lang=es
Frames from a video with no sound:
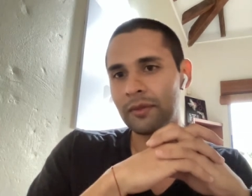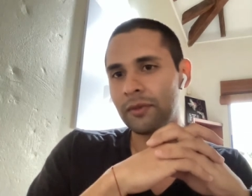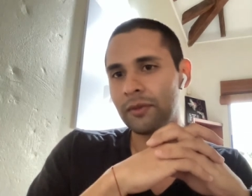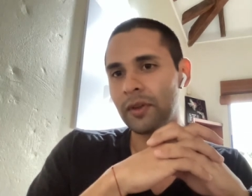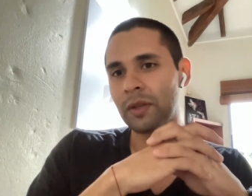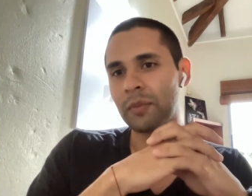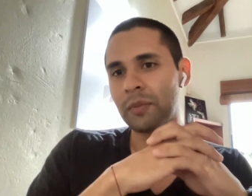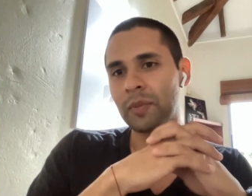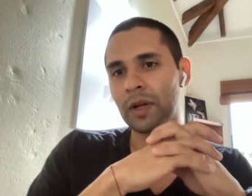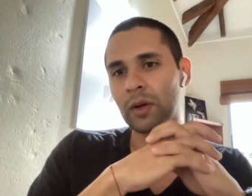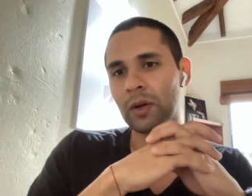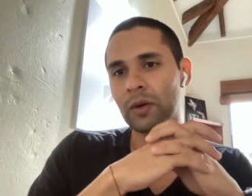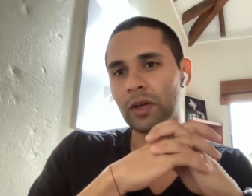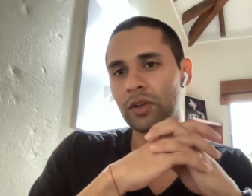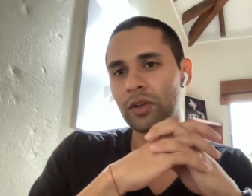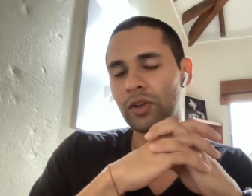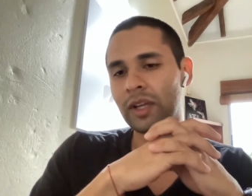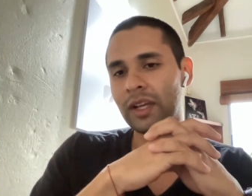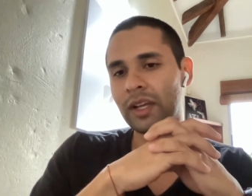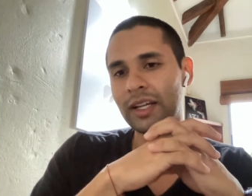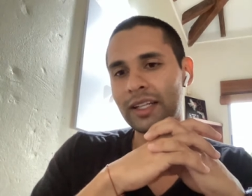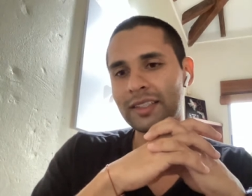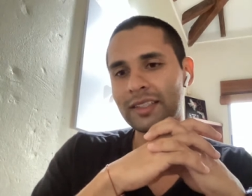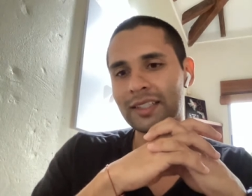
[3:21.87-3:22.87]
Fitpal cuando
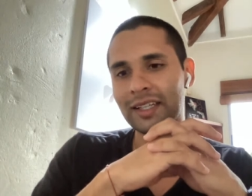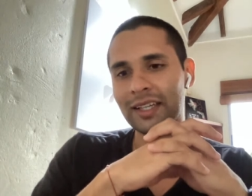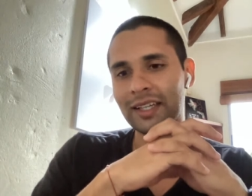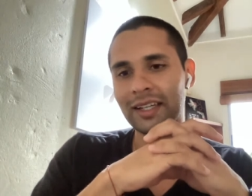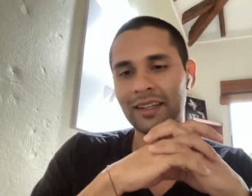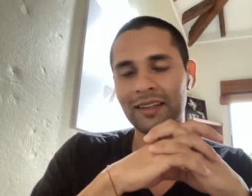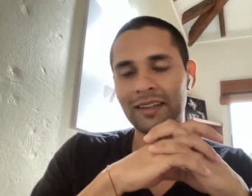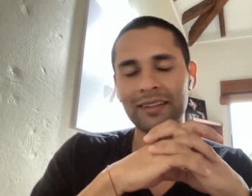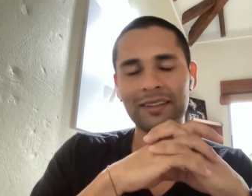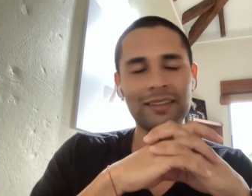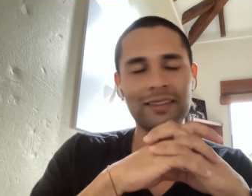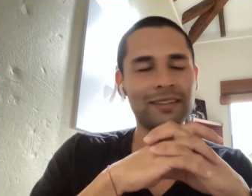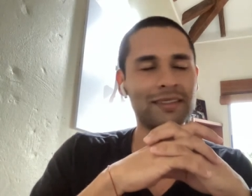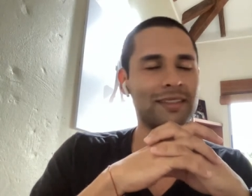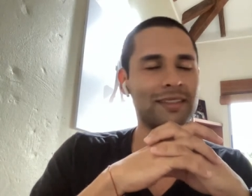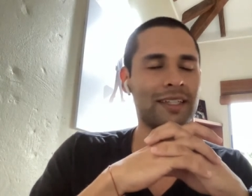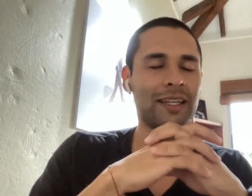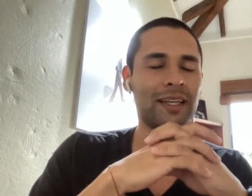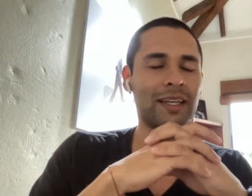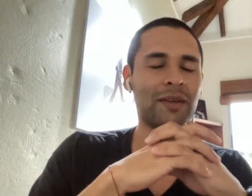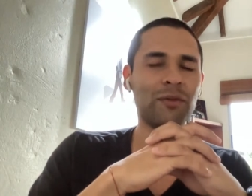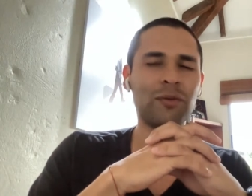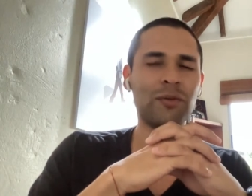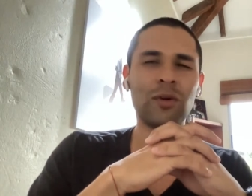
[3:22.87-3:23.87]
ingresé
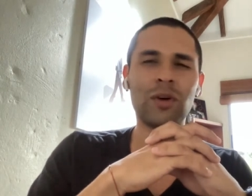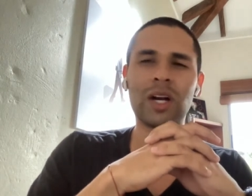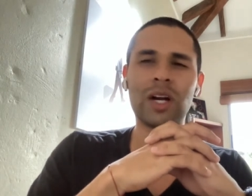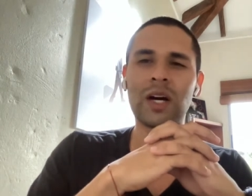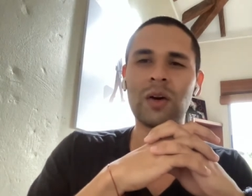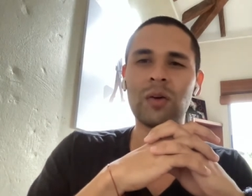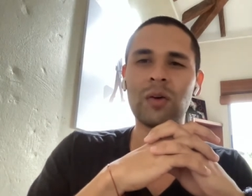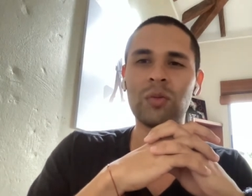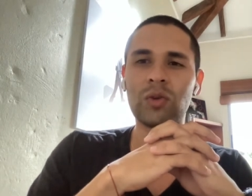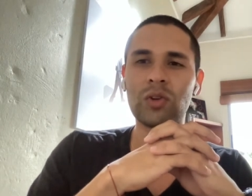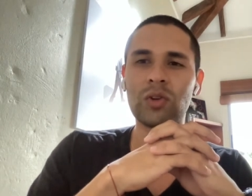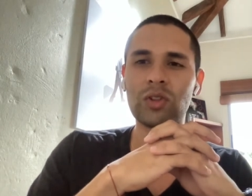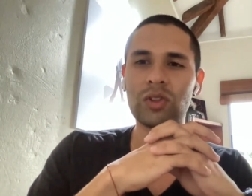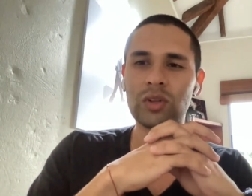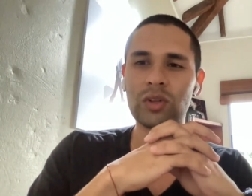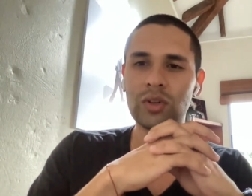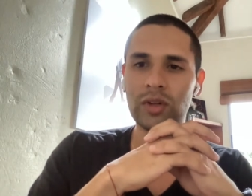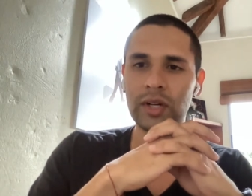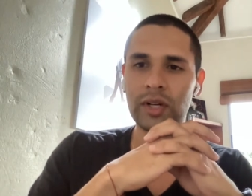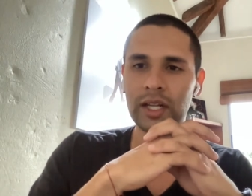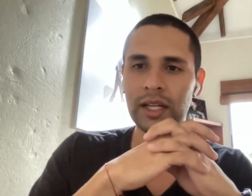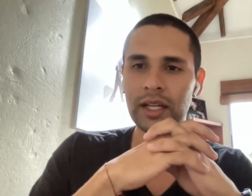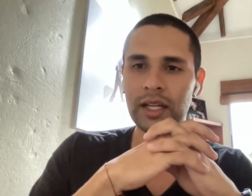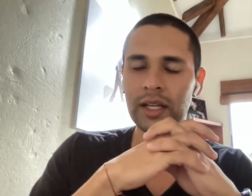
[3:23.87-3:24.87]
se enfocaba un
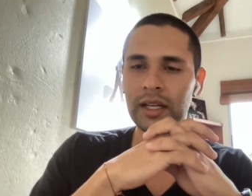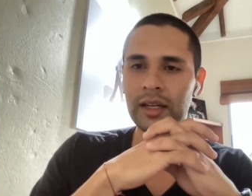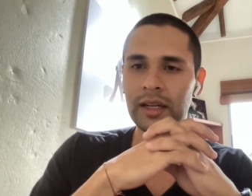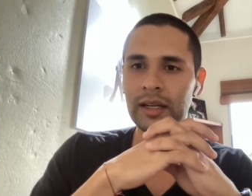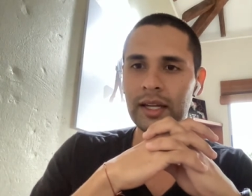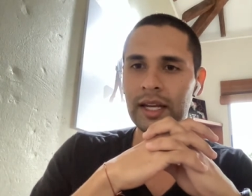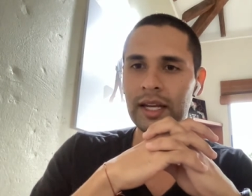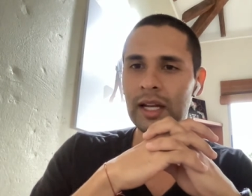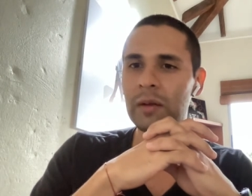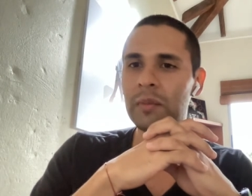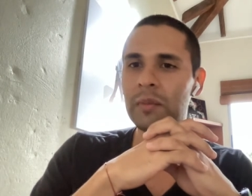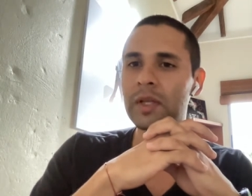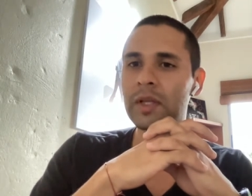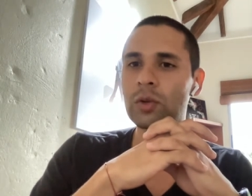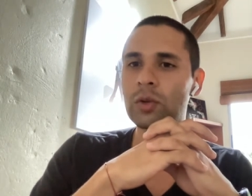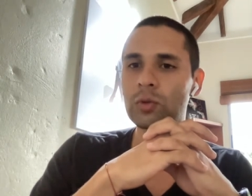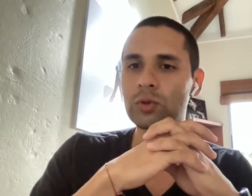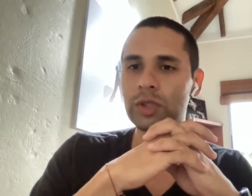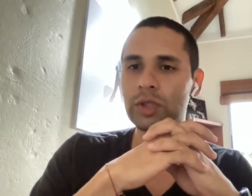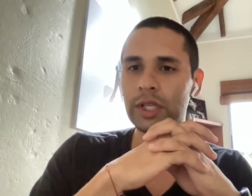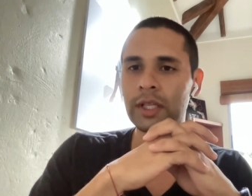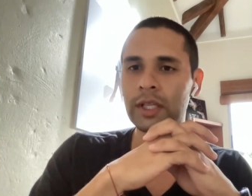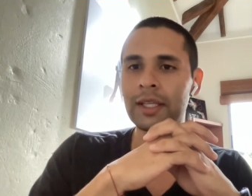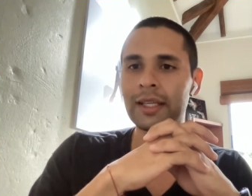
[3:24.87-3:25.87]
montón en, el
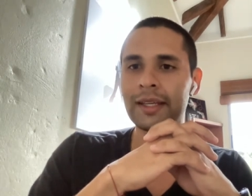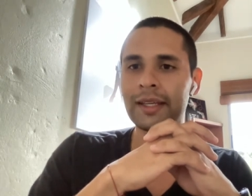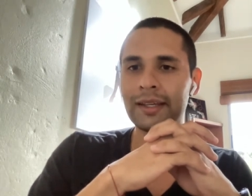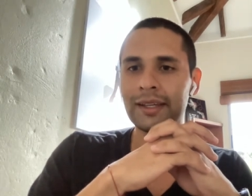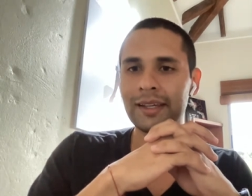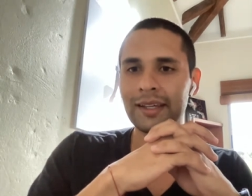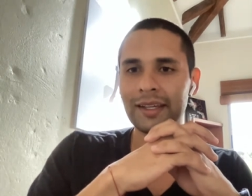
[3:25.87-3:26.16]
B2C,